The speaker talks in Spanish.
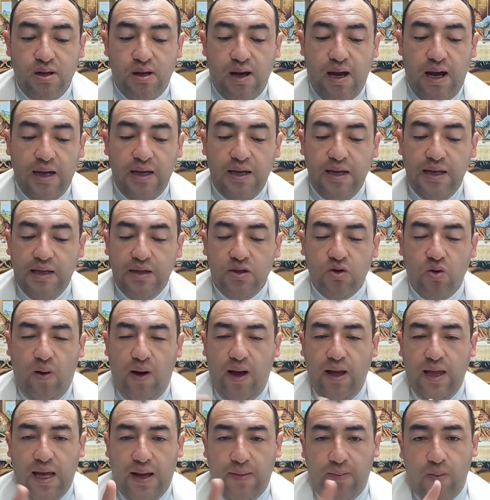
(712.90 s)
Ahí no
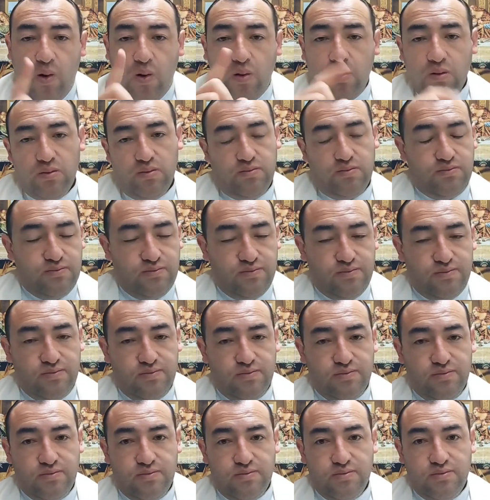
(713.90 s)
hay amor,
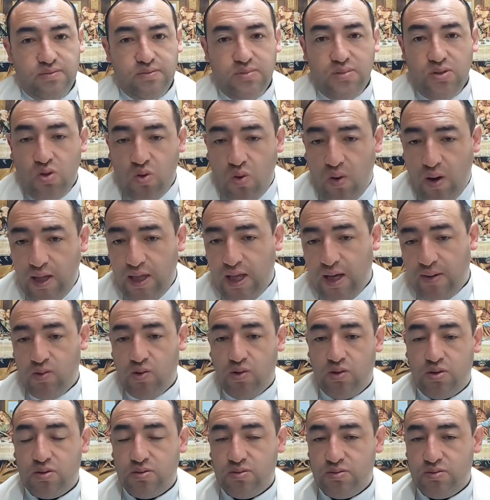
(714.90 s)
no hay amor.